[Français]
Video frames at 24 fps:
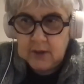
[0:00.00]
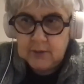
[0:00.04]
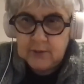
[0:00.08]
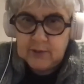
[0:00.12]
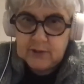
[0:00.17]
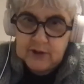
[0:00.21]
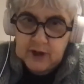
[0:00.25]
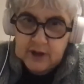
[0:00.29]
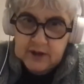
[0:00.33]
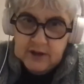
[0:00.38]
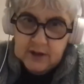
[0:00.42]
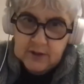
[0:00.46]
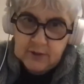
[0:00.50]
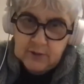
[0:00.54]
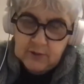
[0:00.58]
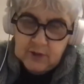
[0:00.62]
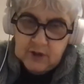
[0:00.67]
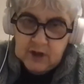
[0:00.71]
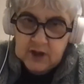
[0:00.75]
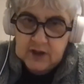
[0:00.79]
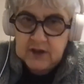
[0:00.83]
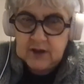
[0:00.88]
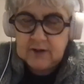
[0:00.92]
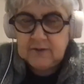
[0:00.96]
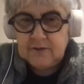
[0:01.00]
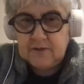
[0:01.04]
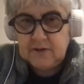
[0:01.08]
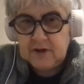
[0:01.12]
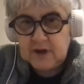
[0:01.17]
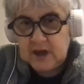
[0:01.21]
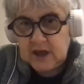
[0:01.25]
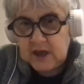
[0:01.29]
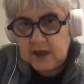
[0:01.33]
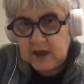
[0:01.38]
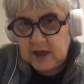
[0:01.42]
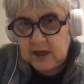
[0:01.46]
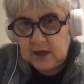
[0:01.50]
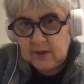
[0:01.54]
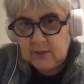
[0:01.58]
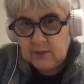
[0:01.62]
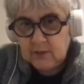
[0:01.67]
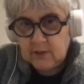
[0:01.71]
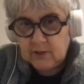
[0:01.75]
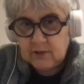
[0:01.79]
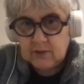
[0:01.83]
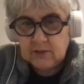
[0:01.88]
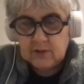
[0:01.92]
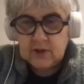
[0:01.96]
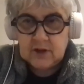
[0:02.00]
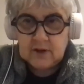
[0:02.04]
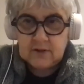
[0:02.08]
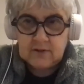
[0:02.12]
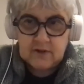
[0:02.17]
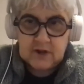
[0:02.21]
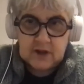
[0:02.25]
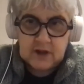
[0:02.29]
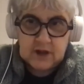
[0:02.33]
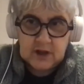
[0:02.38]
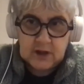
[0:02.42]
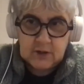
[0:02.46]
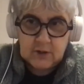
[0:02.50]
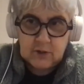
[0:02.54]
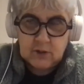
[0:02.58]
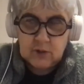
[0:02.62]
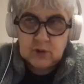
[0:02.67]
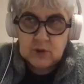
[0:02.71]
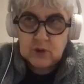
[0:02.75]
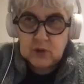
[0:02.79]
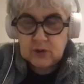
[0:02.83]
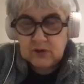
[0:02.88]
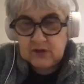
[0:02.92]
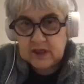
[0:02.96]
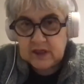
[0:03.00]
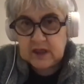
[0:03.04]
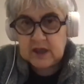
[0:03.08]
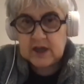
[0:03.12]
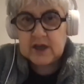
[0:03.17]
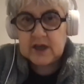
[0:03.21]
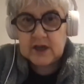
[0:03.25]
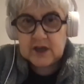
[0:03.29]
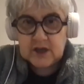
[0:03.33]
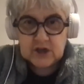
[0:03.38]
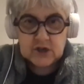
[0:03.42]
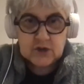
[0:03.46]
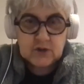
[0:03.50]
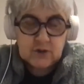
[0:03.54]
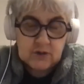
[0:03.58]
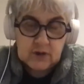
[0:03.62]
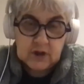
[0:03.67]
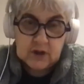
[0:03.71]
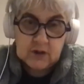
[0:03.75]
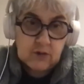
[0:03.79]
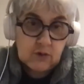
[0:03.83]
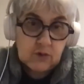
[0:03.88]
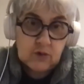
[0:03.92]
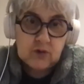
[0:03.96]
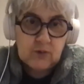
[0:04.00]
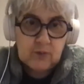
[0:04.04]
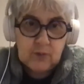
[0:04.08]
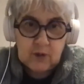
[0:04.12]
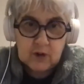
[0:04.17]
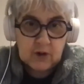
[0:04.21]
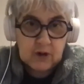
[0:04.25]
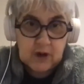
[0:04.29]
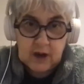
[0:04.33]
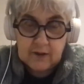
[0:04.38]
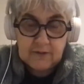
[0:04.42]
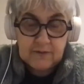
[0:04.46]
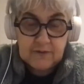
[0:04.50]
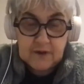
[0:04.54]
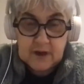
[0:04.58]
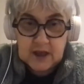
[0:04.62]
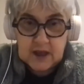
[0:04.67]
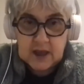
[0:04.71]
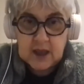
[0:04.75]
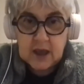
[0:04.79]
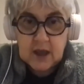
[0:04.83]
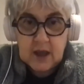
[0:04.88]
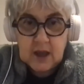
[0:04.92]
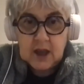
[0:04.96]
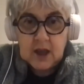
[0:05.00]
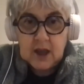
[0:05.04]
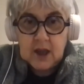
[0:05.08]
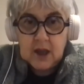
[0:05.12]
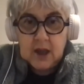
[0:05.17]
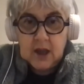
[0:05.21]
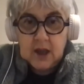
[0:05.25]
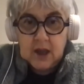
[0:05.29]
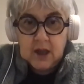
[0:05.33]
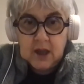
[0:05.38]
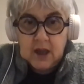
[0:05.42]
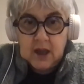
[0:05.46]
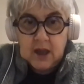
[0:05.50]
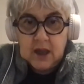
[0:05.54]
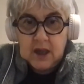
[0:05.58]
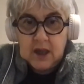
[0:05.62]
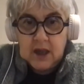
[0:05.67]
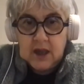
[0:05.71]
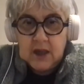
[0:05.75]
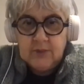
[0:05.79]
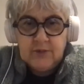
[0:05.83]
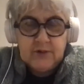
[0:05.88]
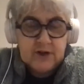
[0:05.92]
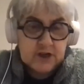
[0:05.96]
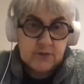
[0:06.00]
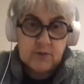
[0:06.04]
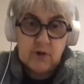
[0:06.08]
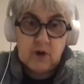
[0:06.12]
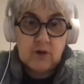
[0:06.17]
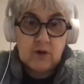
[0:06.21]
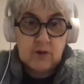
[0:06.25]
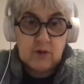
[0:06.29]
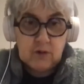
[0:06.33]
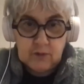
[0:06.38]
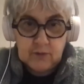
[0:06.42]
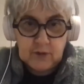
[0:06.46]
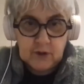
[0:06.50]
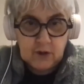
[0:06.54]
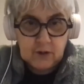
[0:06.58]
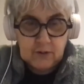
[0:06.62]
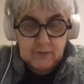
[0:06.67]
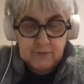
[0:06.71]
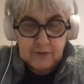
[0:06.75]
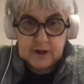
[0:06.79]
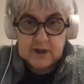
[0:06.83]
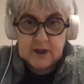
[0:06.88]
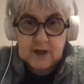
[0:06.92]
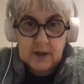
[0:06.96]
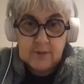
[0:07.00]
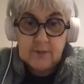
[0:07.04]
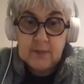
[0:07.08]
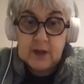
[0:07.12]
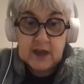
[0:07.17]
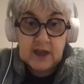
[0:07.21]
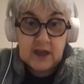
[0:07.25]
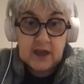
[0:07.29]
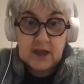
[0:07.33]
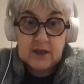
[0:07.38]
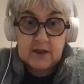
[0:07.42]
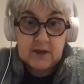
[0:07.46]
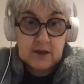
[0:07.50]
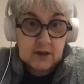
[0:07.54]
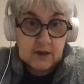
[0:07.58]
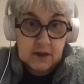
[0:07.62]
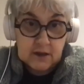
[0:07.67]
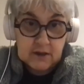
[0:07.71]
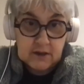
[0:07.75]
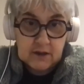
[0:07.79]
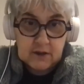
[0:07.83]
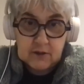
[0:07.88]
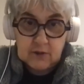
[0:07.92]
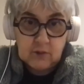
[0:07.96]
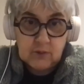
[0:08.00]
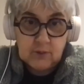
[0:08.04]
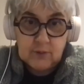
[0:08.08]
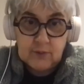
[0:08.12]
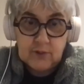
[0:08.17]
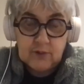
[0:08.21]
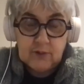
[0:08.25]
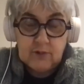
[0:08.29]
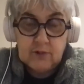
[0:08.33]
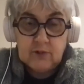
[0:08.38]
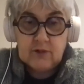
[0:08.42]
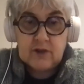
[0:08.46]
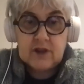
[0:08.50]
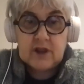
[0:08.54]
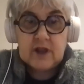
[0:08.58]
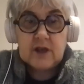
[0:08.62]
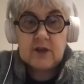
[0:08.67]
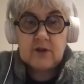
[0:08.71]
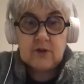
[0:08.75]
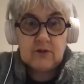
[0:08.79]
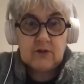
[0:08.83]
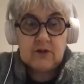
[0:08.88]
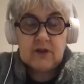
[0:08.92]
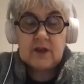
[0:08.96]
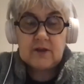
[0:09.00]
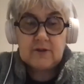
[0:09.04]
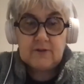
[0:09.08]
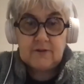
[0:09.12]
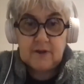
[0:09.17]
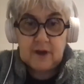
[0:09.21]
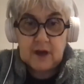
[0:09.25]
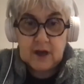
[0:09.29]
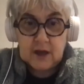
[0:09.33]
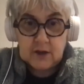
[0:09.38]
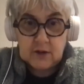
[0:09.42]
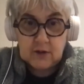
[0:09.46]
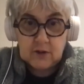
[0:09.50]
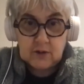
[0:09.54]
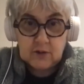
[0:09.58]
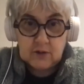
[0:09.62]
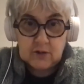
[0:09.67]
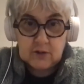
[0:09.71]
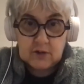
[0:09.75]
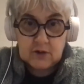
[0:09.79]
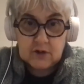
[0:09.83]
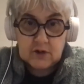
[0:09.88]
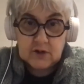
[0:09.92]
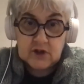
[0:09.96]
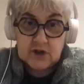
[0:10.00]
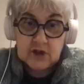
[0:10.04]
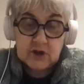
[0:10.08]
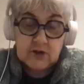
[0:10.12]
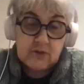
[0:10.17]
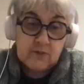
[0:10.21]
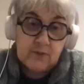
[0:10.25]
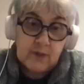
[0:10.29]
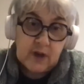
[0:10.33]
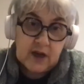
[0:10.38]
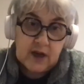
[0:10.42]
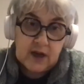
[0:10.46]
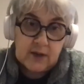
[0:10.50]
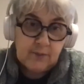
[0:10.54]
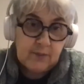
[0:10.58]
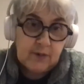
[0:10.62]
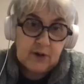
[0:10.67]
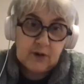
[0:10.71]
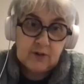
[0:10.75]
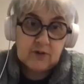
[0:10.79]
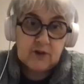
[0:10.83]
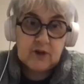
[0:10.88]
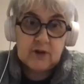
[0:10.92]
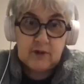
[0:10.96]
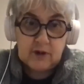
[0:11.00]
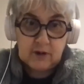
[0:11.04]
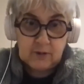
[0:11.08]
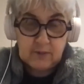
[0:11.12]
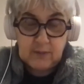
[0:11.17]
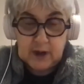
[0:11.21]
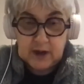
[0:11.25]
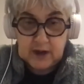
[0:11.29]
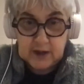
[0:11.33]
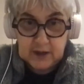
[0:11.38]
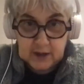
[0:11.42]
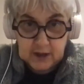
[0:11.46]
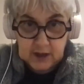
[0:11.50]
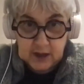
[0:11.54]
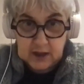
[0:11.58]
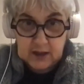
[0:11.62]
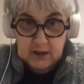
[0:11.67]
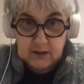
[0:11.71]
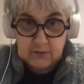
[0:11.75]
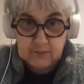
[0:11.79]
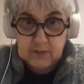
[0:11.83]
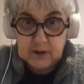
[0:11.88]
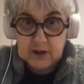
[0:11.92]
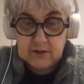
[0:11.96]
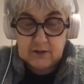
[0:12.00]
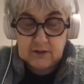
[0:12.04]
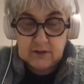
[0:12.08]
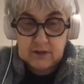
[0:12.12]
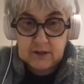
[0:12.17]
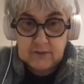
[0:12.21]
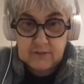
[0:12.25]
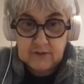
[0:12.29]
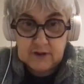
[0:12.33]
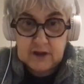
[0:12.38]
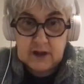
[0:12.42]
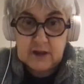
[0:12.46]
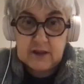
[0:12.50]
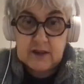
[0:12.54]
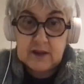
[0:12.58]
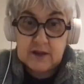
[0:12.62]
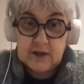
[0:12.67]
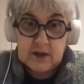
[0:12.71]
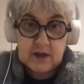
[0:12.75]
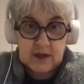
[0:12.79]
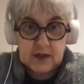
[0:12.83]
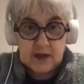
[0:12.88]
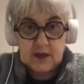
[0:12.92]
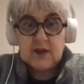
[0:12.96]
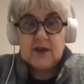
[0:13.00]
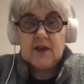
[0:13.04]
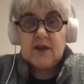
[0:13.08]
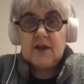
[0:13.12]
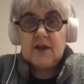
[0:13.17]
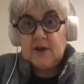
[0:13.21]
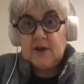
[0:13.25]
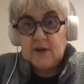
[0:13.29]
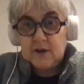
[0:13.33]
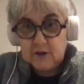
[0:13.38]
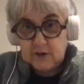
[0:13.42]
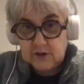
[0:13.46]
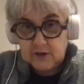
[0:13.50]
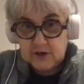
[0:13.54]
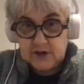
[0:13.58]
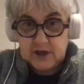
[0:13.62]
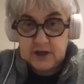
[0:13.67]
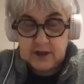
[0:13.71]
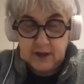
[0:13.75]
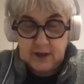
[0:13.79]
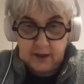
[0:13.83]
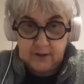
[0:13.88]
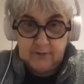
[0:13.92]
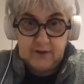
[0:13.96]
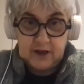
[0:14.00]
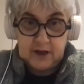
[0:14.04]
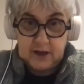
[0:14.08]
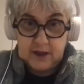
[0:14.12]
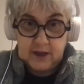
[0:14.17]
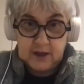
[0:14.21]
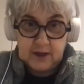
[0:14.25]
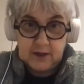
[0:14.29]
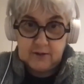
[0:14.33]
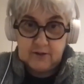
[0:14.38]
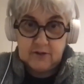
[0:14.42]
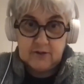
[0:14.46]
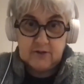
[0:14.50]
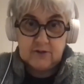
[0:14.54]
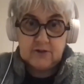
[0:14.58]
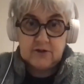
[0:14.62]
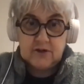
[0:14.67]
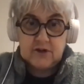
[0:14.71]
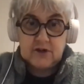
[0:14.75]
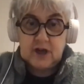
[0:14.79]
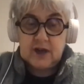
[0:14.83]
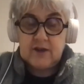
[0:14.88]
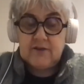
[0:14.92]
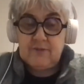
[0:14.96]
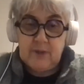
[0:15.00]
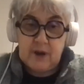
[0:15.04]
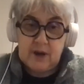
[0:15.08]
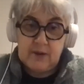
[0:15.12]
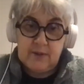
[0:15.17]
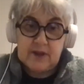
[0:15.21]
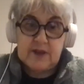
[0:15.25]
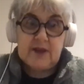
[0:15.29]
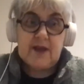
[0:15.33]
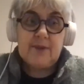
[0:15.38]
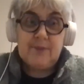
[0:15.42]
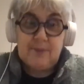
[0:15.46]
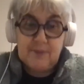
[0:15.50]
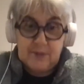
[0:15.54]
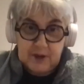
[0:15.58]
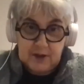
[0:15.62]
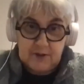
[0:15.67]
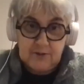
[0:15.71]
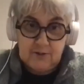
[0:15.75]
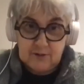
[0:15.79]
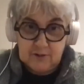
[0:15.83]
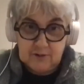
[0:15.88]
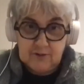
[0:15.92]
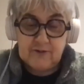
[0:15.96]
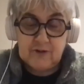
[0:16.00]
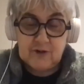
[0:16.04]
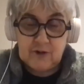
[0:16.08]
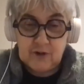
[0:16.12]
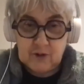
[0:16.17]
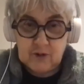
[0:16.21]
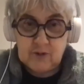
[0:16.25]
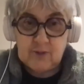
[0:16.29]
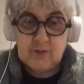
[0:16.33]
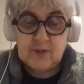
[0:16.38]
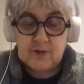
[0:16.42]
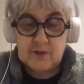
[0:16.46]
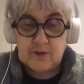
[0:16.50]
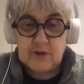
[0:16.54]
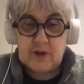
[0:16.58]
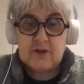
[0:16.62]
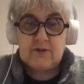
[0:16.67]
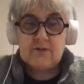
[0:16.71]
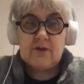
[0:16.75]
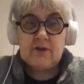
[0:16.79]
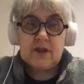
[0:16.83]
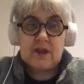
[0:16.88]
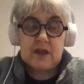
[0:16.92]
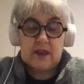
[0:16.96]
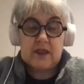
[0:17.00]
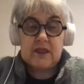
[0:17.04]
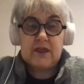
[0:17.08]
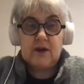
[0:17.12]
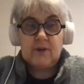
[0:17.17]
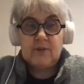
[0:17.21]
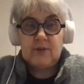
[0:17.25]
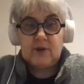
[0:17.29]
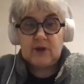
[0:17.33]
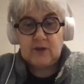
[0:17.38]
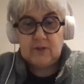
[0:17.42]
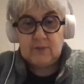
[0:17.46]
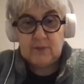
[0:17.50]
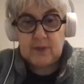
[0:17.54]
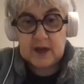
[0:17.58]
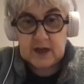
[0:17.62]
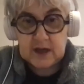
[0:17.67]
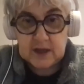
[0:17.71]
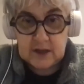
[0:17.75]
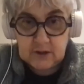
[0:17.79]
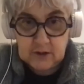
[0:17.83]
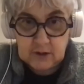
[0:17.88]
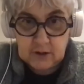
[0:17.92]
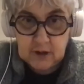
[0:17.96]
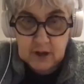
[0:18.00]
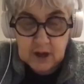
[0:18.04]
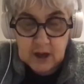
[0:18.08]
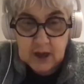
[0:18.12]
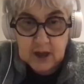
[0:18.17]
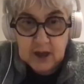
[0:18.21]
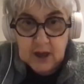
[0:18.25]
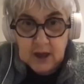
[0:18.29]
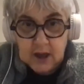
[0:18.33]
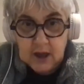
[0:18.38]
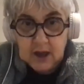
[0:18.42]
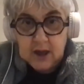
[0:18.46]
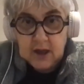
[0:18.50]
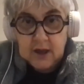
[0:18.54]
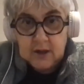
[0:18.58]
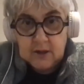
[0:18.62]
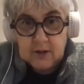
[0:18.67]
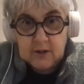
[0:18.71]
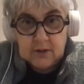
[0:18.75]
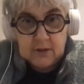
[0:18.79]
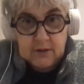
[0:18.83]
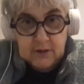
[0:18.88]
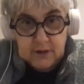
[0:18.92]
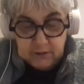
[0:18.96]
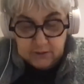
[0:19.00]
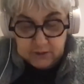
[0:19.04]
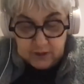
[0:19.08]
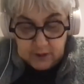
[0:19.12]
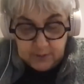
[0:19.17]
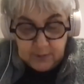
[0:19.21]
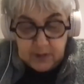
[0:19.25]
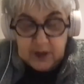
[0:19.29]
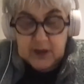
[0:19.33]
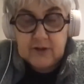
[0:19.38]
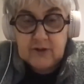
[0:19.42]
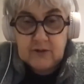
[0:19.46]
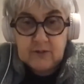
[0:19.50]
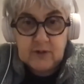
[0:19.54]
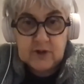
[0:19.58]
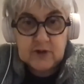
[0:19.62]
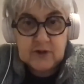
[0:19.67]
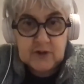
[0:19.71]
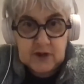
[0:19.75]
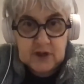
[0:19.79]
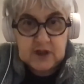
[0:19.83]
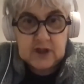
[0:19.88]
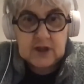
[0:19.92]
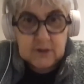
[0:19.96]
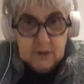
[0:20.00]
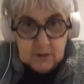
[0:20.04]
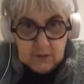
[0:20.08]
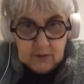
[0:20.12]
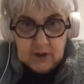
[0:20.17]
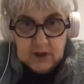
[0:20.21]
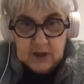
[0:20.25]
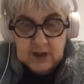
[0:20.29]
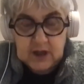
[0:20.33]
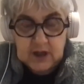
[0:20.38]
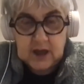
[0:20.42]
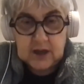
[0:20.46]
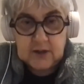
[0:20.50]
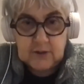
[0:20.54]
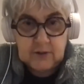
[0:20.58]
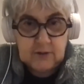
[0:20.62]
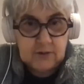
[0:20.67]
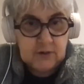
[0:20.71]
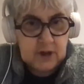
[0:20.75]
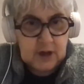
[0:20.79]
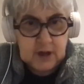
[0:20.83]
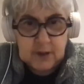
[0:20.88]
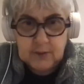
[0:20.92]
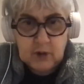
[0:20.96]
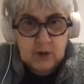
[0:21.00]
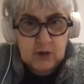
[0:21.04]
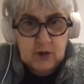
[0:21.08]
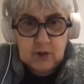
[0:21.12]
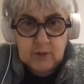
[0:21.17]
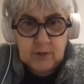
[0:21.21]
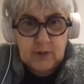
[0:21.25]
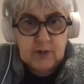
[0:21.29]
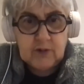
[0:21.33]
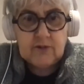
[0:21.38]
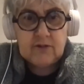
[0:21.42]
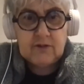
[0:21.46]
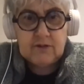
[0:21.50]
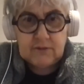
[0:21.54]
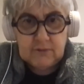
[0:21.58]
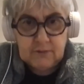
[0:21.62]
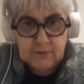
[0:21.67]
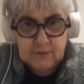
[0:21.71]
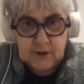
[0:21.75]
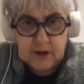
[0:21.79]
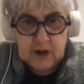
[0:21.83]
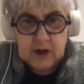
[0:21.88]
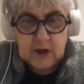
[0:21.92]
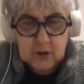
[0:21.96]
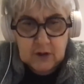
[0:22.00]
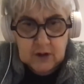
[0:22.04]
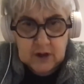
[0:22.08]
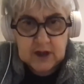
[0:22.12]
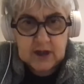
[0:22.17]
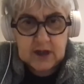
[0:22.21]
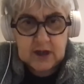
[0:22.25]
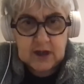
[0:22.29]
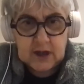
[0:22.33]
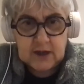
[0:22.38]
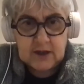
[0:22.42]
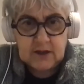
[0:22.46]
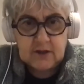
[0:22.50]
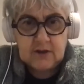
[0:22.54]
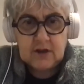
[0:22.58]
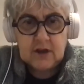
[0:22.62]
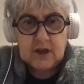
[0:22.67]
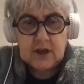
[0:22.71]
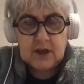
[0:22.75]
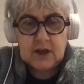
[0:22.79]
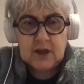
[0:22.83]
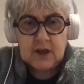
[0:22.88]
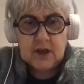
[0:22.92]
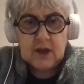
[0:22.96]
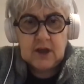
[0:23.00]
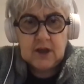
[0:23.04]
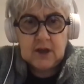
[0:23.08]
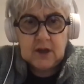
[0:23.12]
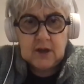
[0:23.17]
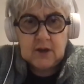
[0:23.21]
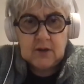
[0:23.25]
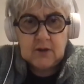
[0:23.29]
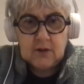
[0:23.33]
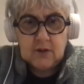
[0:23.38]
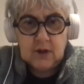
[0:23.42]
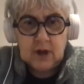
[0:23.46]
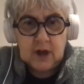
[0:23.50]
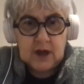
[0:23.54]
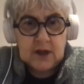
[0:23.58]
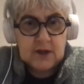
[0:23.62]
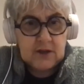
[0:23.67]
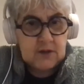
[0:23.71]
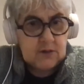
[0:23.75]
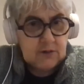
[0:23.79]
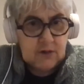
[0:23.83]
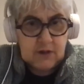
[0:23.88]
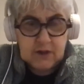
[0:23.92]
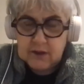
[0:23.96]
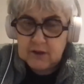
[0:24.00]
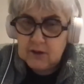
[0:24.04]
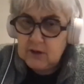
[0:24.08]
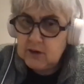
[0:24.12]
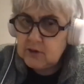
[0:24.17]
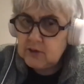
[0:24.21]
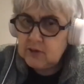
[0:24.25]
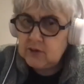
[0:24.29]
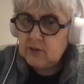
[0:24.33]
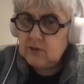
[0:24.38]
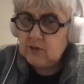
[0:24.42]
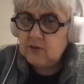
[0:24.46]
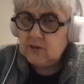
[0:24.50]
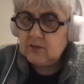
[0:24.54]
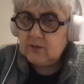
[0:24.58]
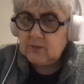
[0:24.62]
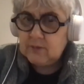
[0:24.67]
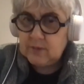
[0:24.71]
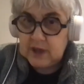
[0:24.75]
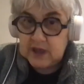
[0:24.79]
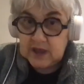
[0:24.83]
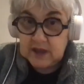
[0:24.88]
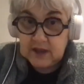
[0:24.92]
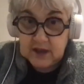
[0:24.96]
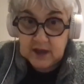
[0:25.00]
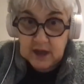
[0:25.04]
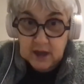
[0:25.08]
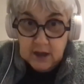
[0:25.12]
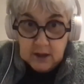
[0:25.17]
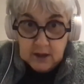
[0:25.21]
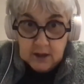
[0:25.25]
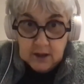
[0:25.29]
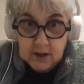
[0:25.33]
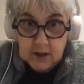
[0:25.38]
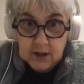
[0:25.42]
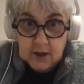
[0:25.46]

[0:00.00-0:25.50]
peut-être étudier des films, des vidéos, que sais-je, des documents graphiques. Et puis je me rends compte qu'en fait la maquette est assez trompeuse et que cette fac, que j'ai du mal à appeler autrement que Paris 13 parce que ça fait des années que j'y travaille et que je n'arrive pas à m'adapter au nouveau nom, bon, disons que cette Sorbonne-Paris-Nord, euh, ce département dit de littérature, il est beaucoup plus ouvert en réalité euh, à toutes sortes de médias